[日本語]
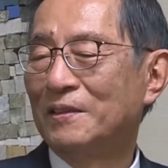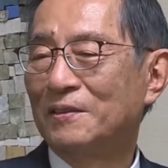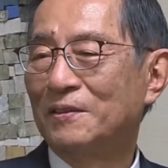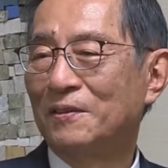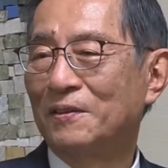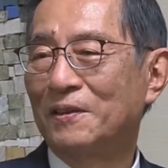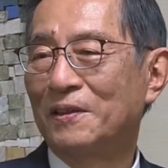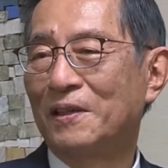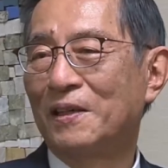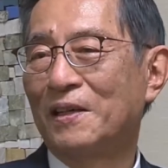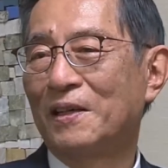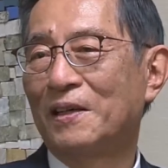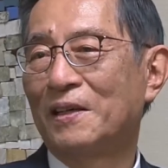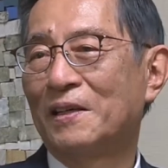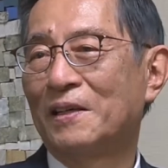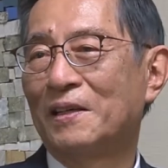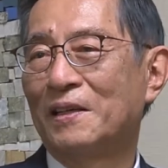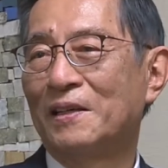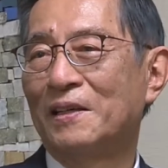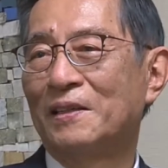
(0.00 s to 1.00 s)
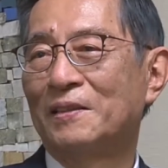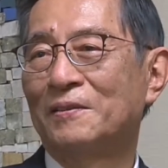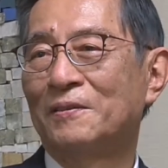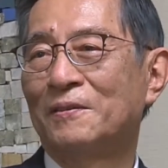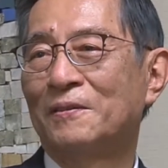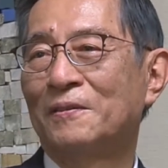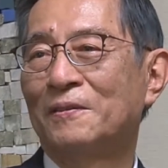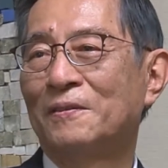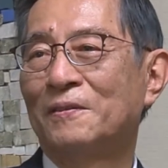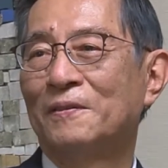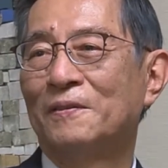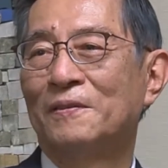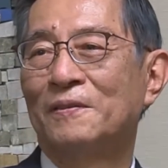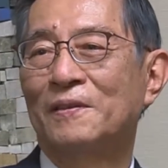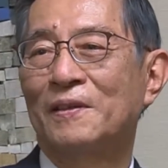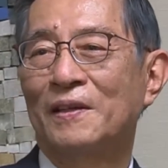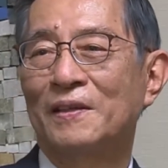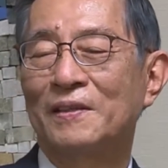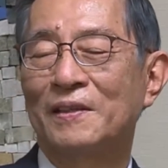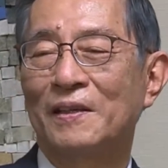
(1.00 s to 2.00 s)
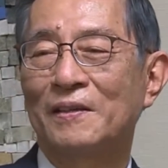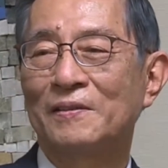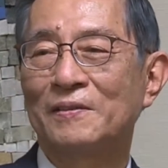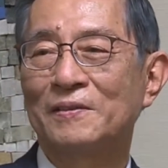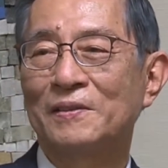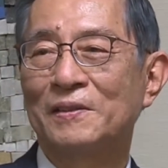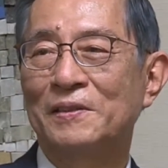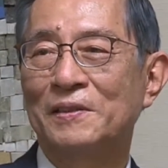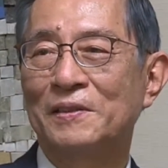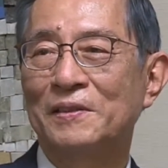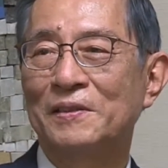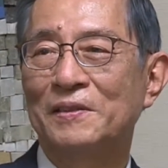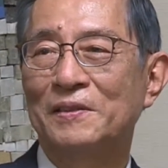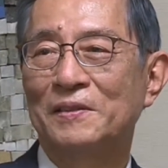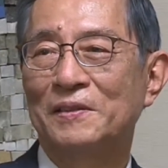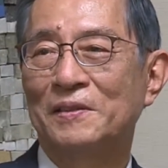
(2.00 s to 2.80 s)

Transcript: それがあの改革に、